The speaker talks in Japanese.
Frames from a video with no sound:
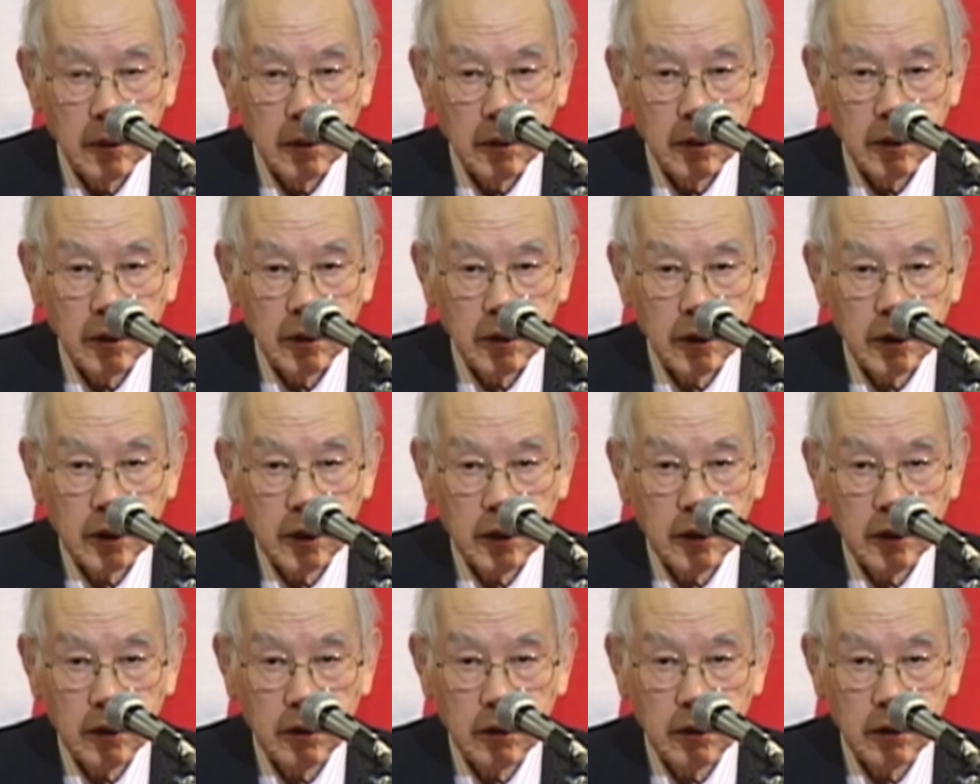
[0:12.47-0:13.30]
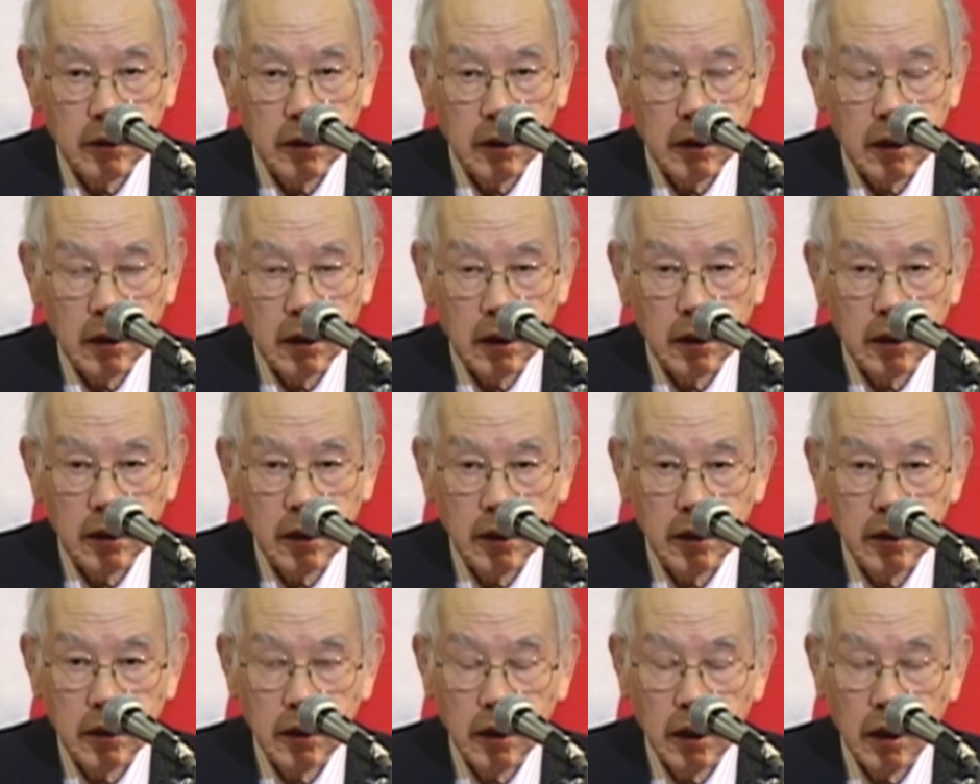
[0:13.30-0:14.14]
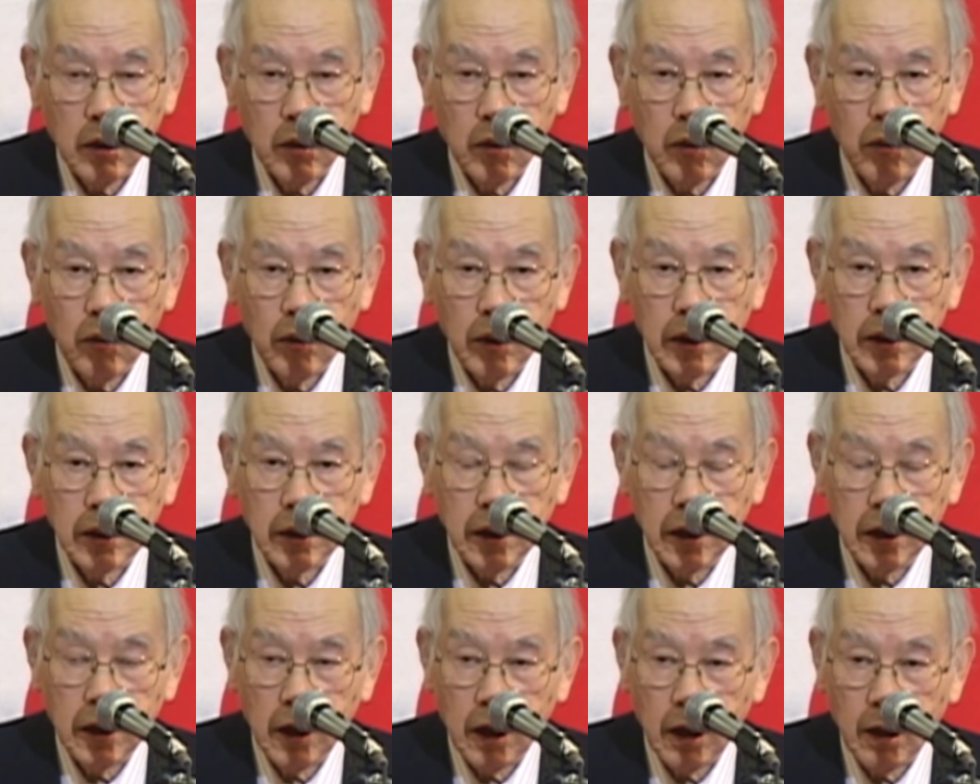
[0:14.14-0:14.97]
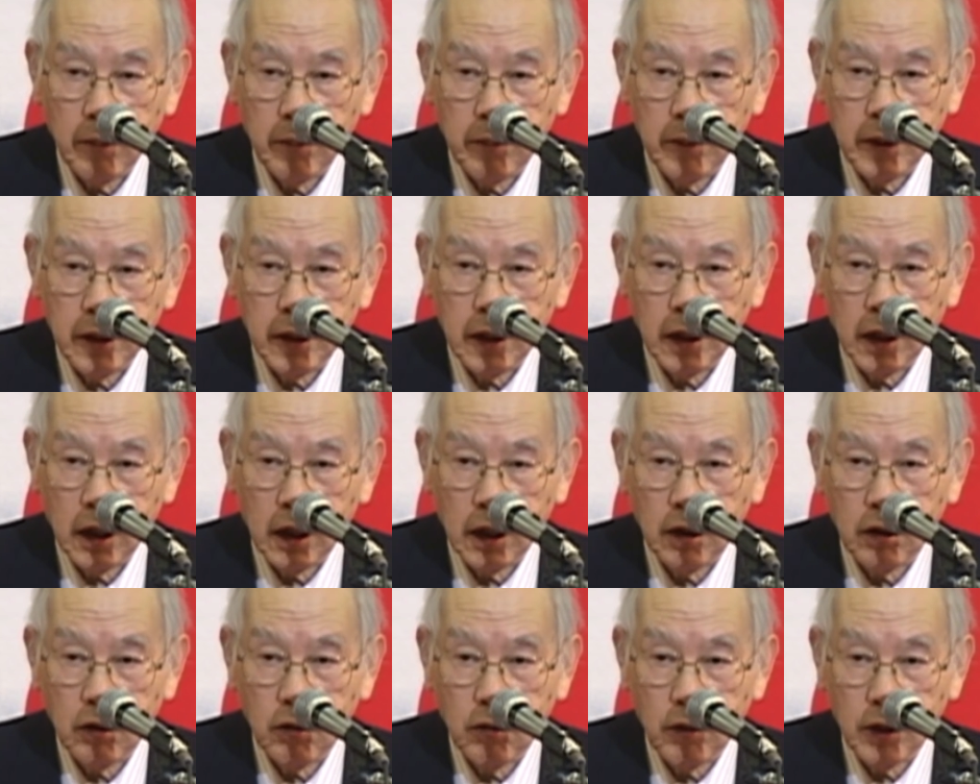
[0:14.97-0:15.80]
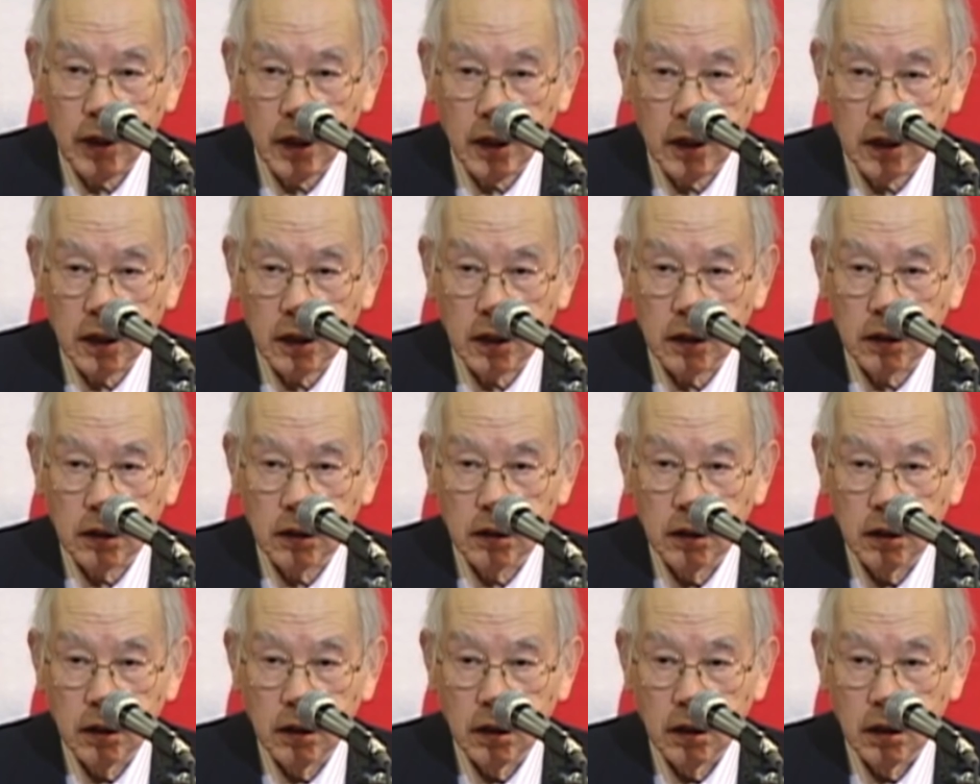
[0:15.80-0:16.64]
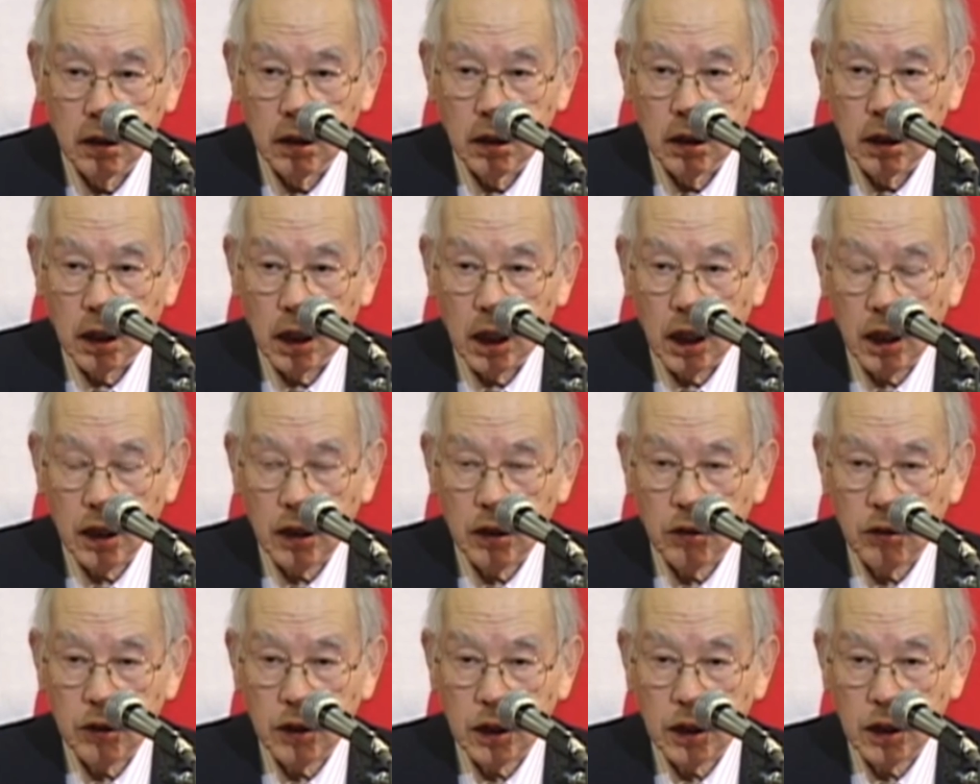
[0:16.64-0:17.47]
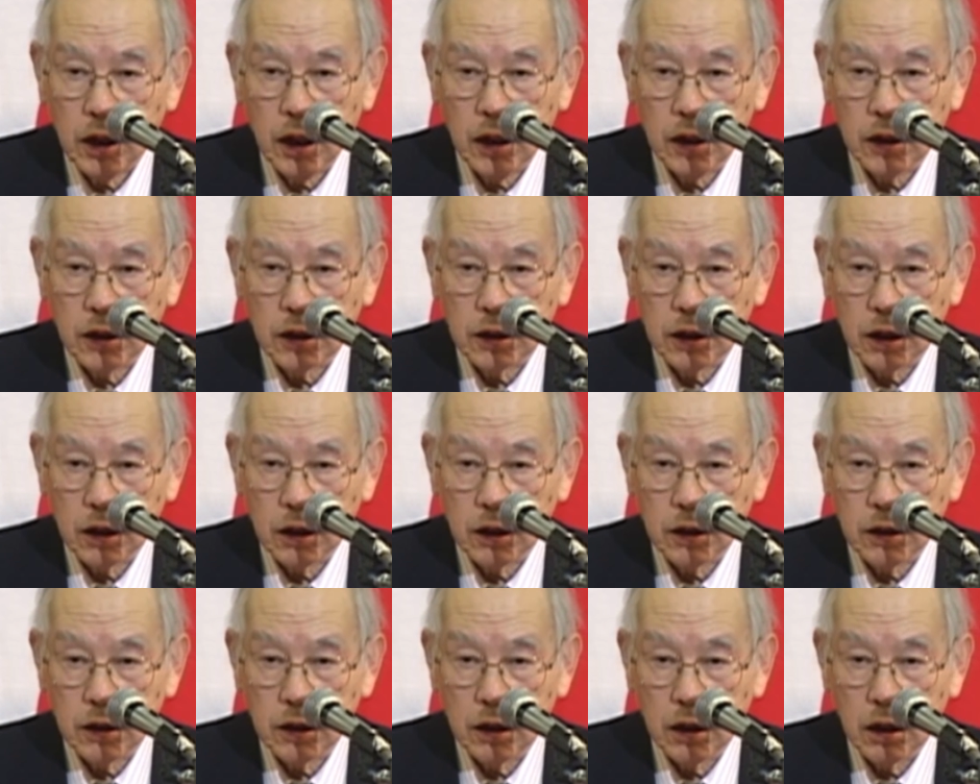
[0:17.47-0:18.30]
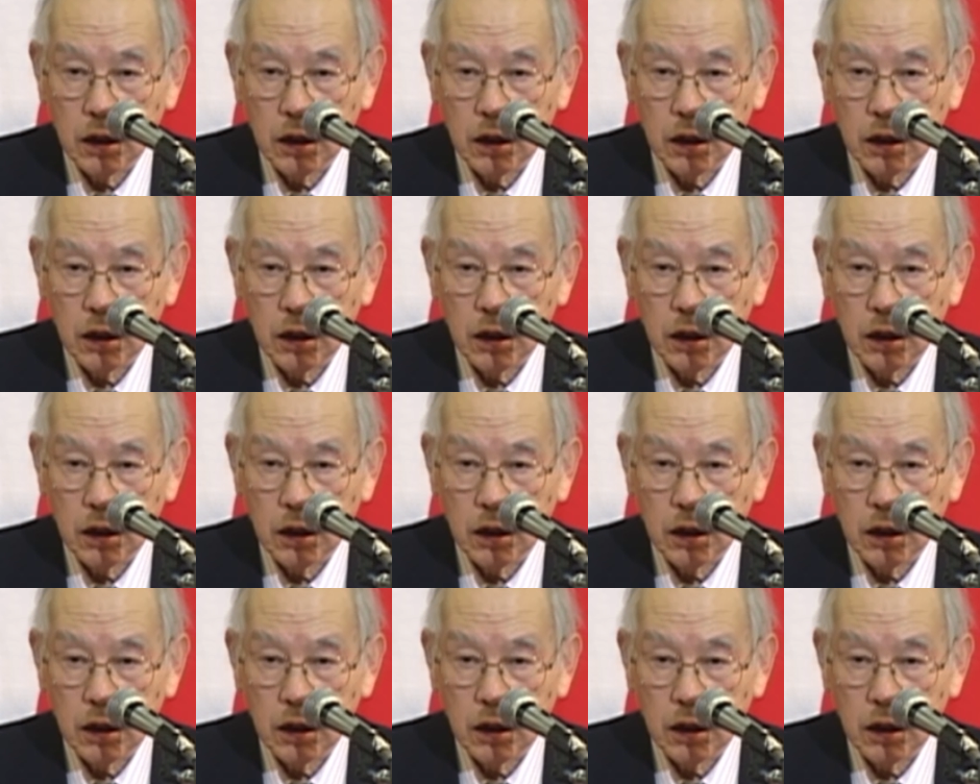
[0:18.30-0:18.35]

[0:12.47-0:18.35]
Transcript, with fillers: しかしですね、遺伝子暗号がデタラメにかけるわけがない。体の設計図ですからですね。